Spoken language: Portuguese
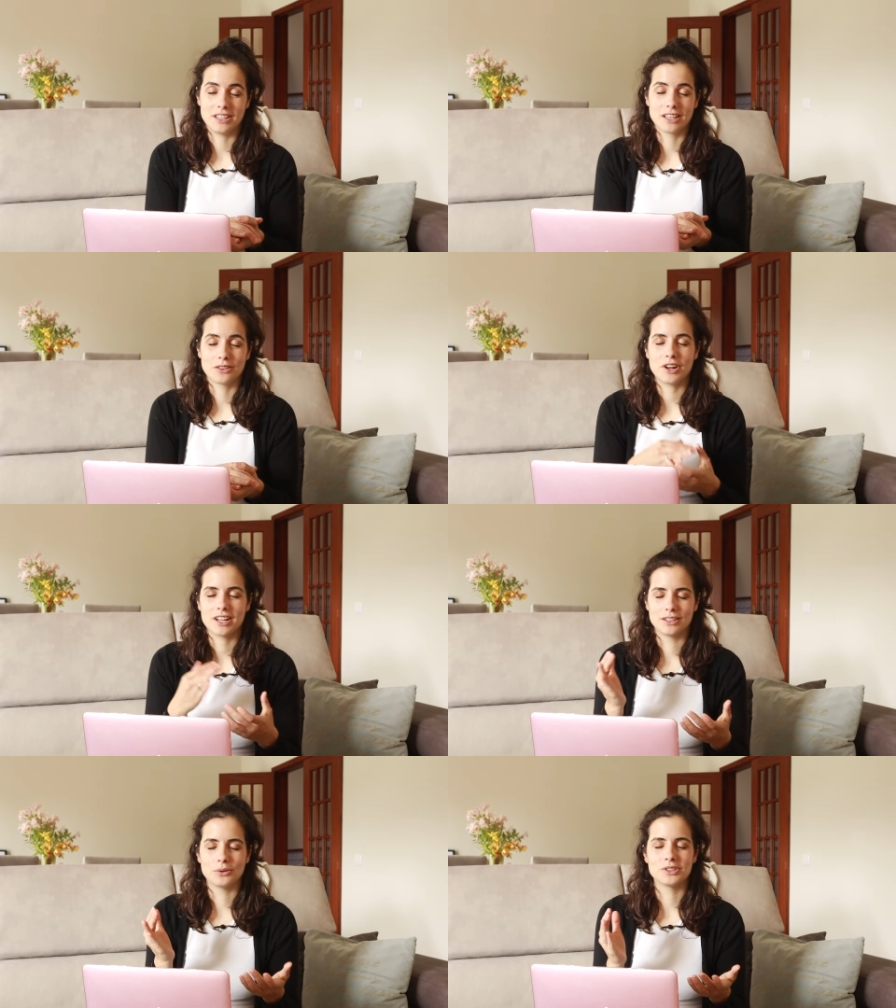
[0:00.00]
e adora,
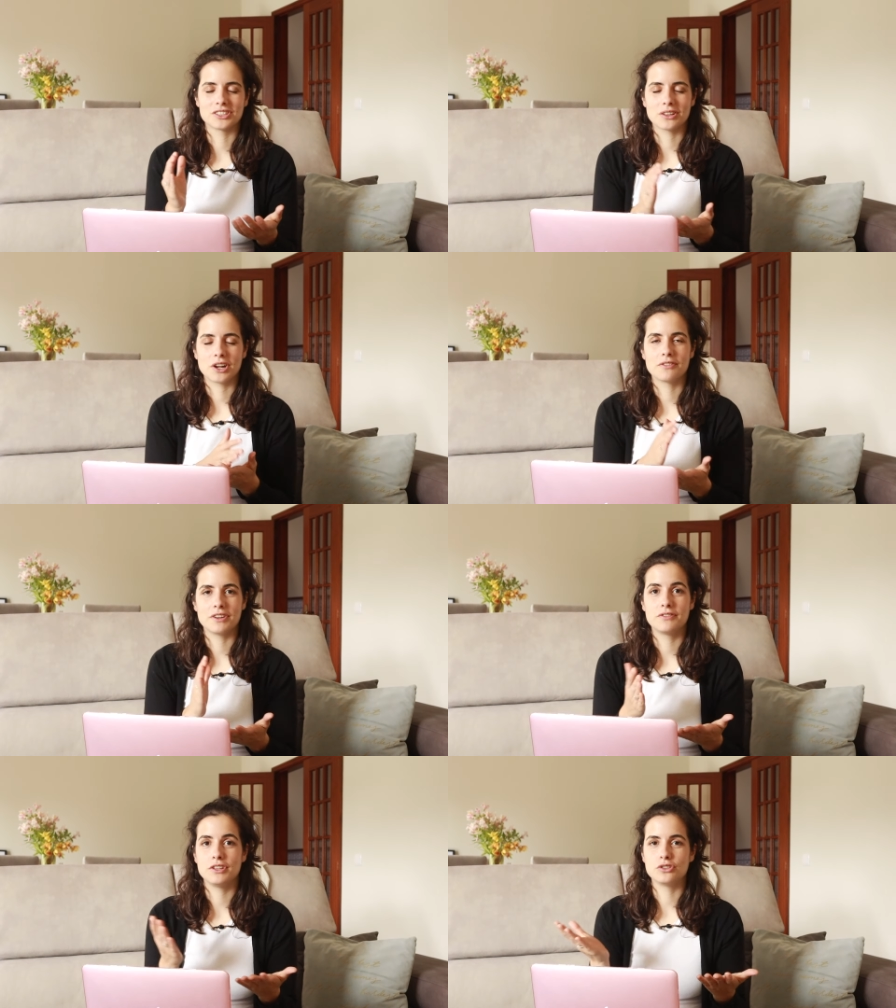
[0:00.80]
ainda hoje adora
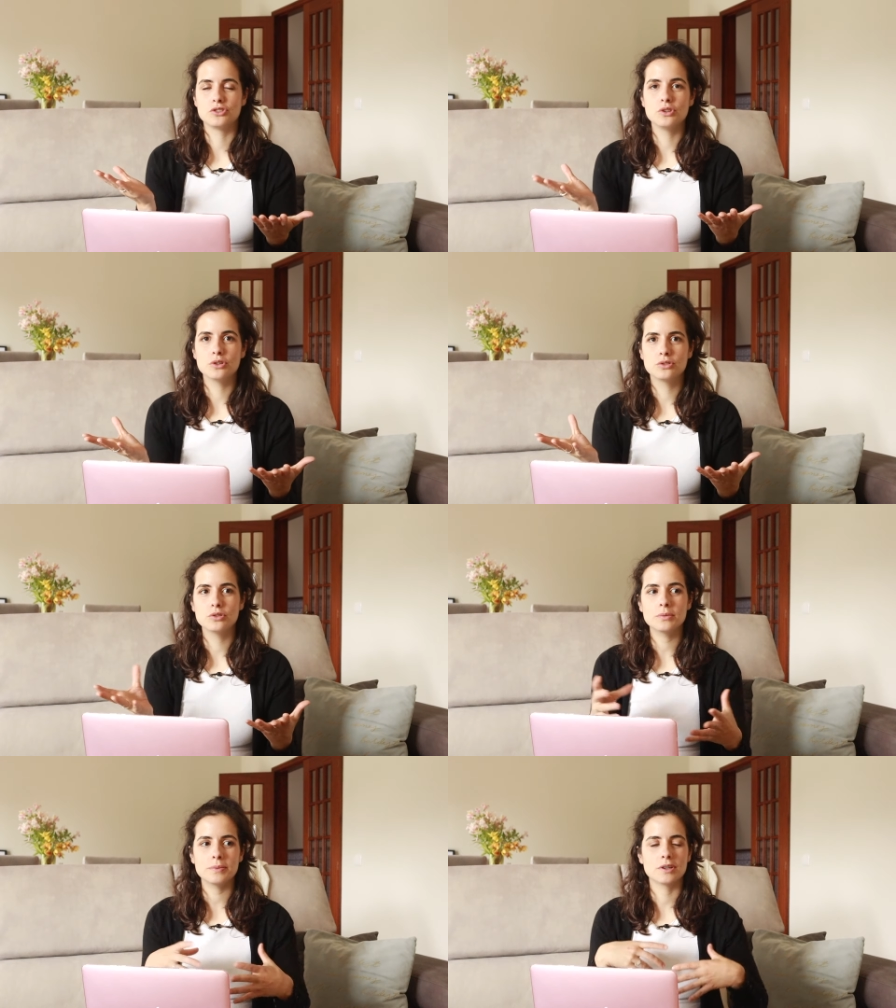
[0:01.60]
ver vídeos no YouTube.